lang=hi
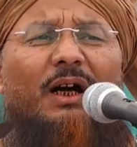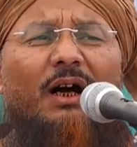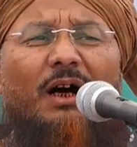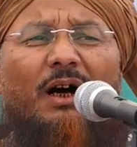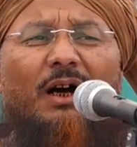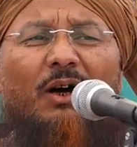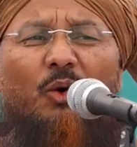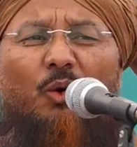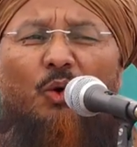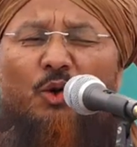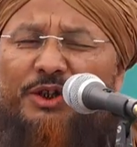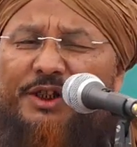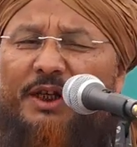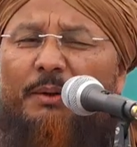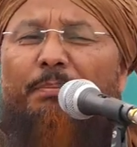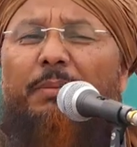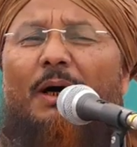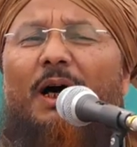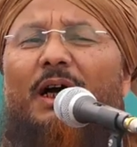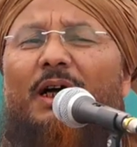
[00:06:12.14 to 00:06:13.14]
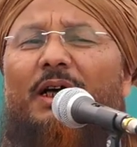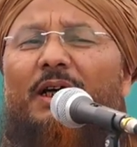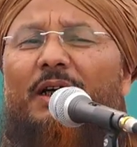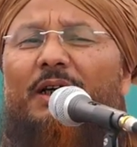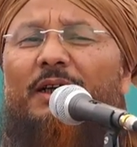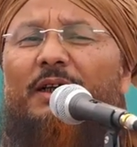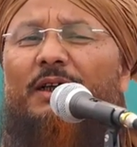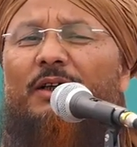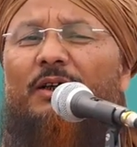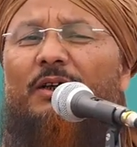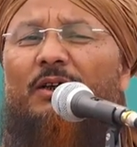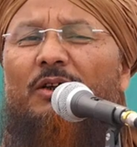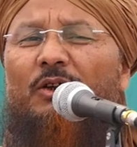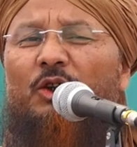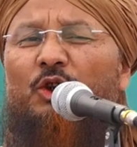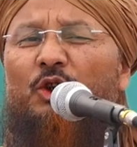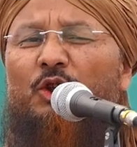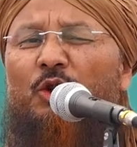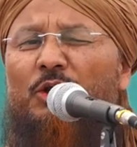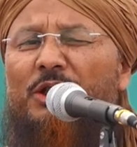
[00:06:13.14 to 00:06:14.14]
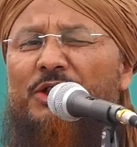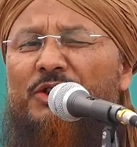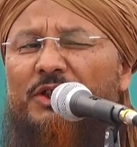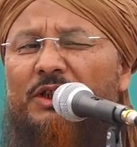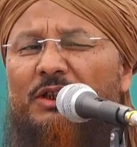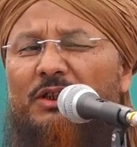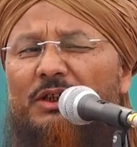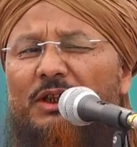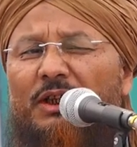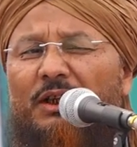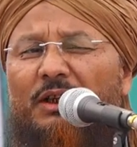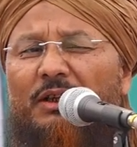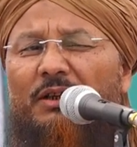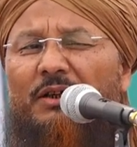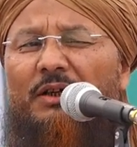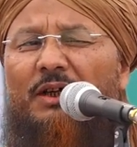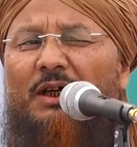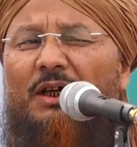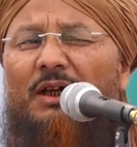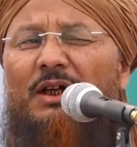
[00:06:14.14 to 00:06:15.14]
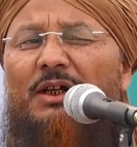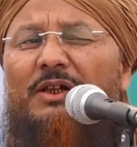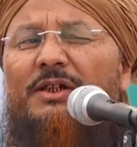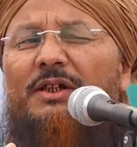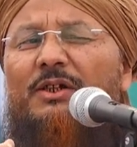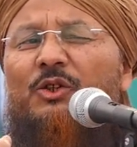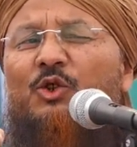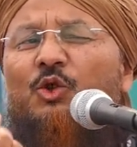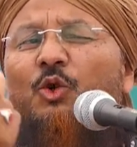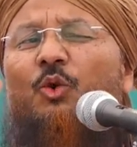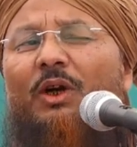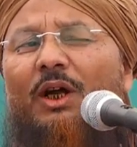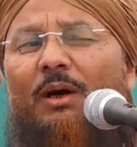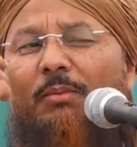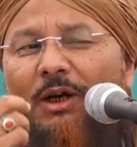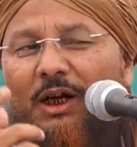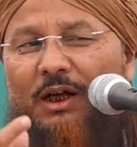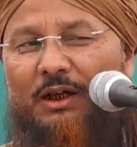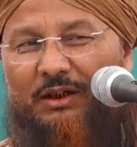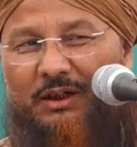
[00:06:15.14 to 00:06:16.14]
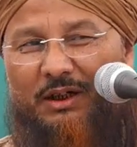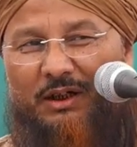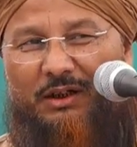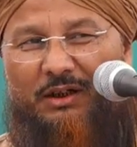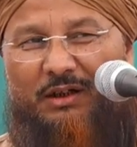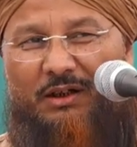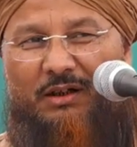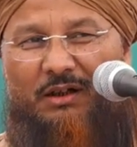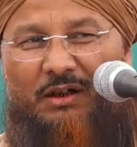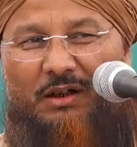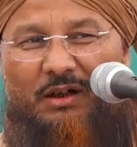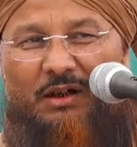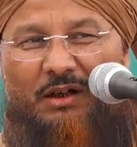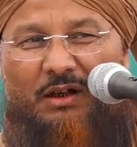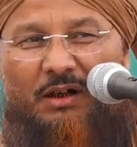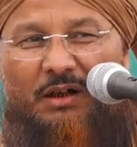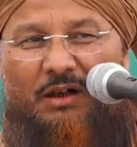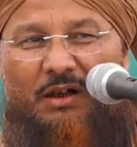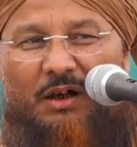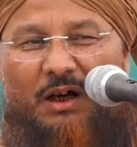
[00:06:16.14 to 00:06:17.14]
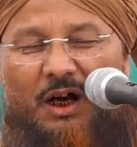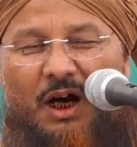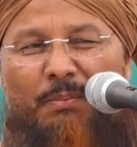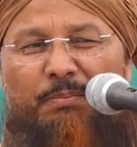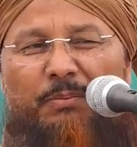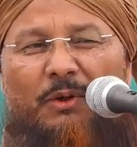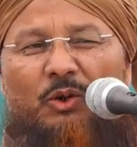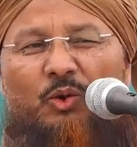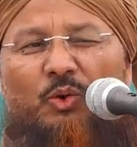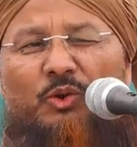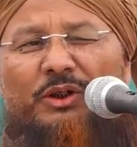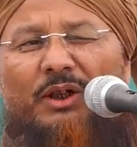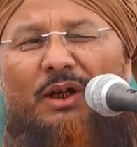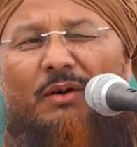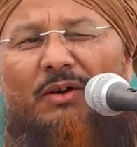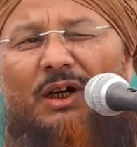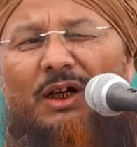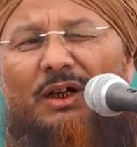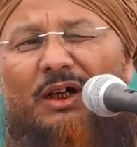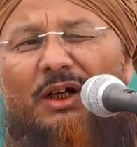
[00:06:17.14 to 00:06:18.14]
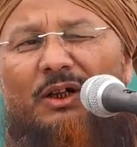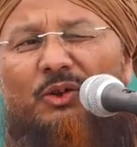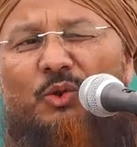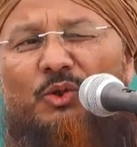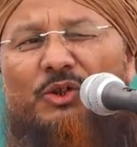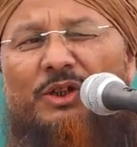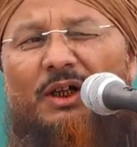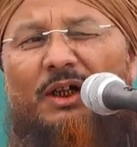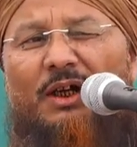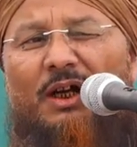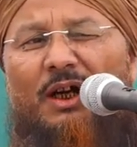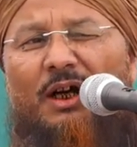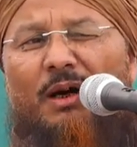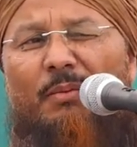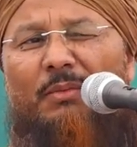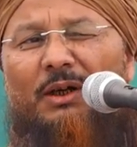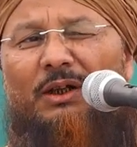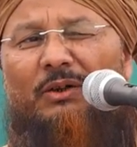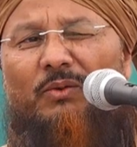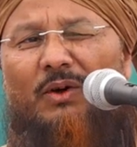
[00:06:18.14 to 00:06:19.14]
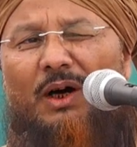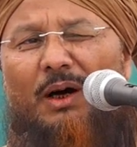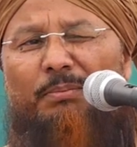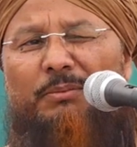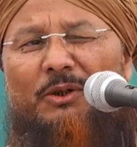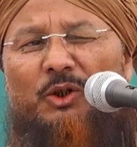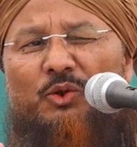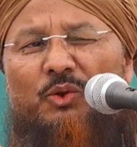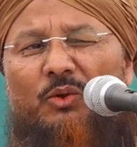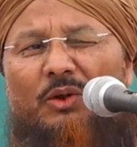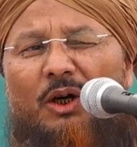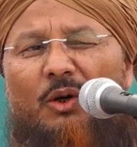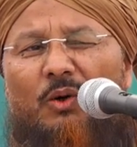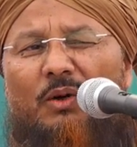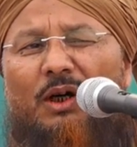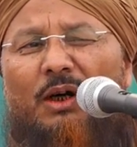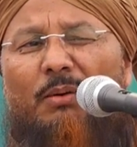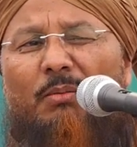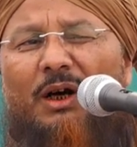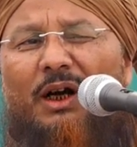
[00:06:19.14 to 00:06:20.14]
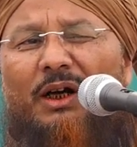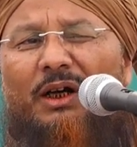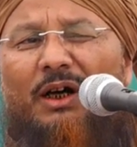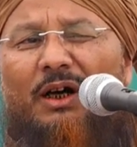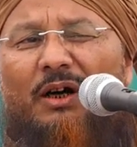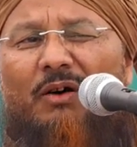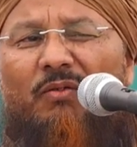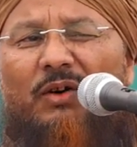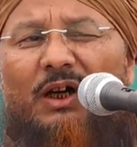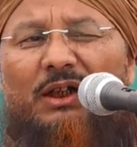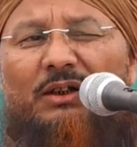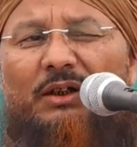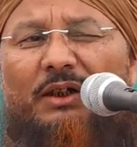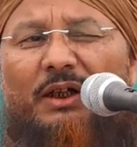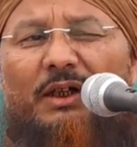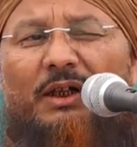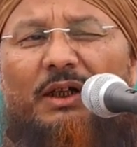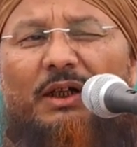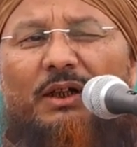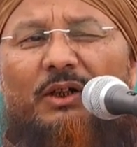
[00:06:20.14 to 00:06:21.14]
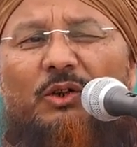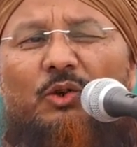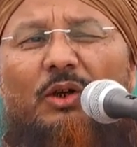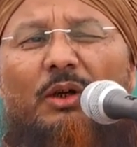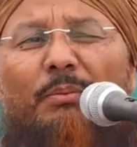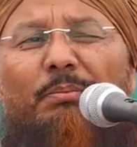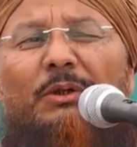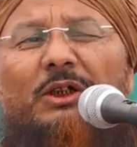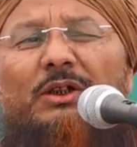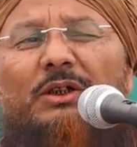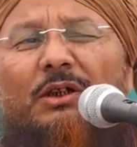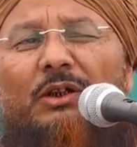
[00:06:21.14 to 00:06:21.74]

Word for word: का उर्स पाक है जो इस तिंजे के ढेले से सोना बनाता था आपका दूसरा वाक्य दूसरी करामत तो आपने सुना होगा बारहा वक्त नहीं है जो लंबी